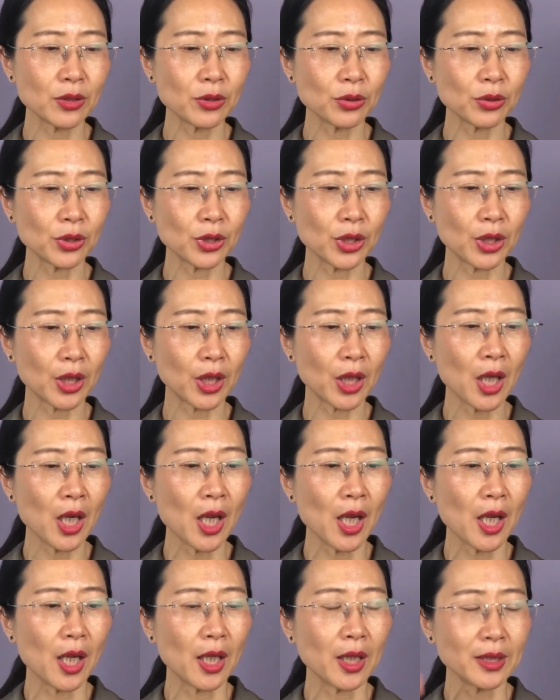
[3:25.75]
就是
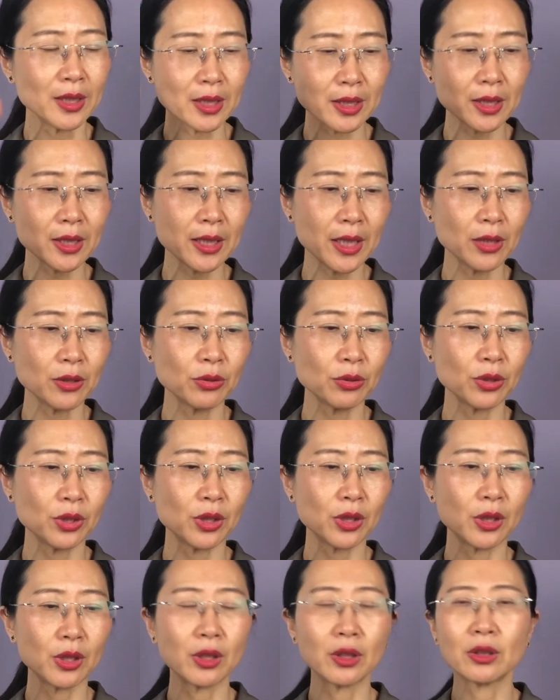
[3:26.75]
呃，第四点就
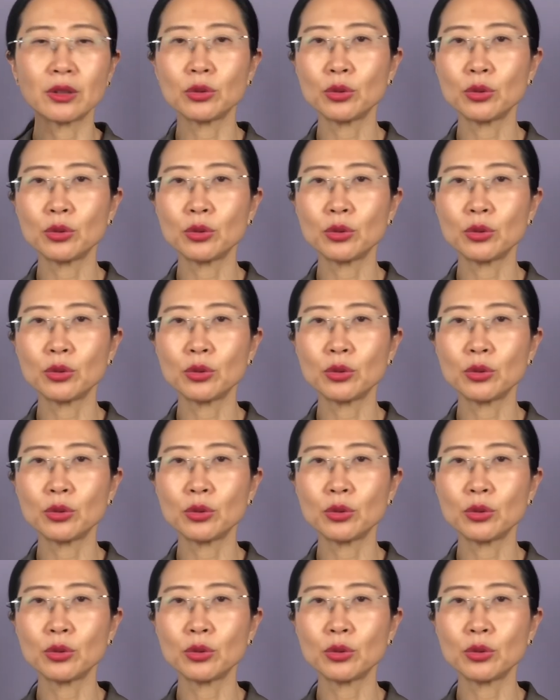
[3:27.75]
是